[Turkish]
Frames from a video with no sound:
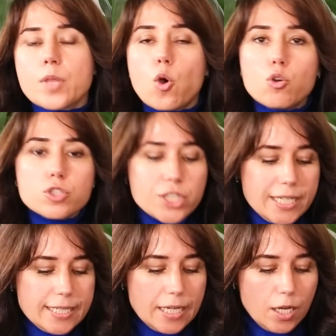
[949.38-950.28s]

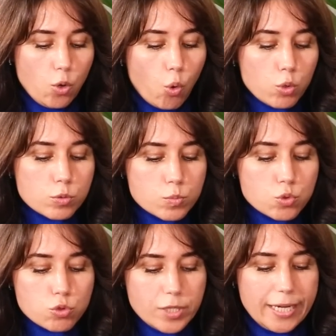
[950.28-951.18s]
Öncelikle
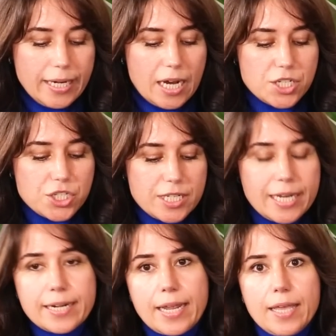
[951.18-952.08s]
olumsuz
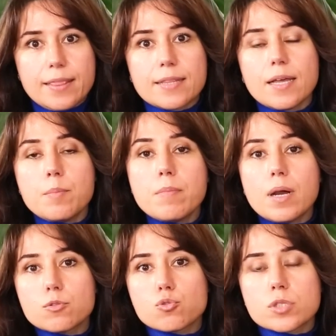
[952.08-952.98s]
enerjilere neden
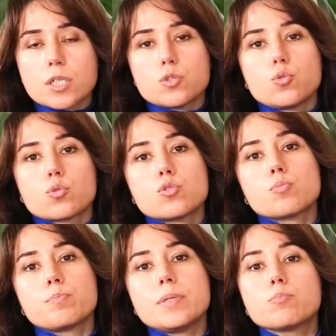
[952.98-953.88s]
maruz kalıyoruz?
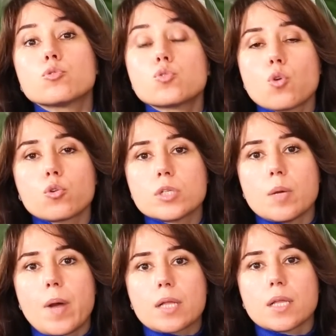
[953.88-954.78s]
Bir bunu
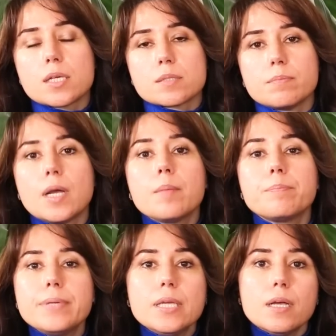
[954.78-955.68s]
sorgulamak lazım.
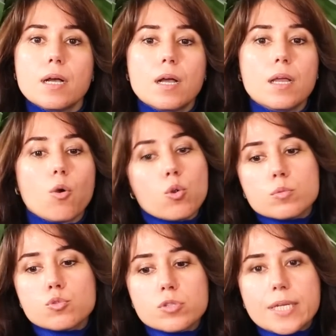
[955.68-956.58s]
Bir e,
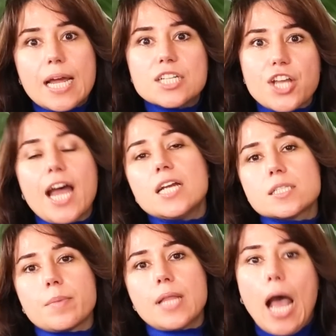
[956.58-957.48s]
olumsuz enerji her
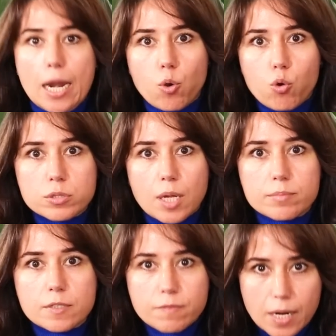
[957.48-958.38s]
zaman her
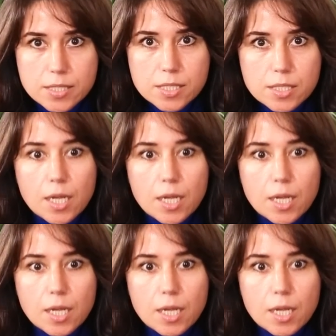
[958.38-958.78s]
ortamda var.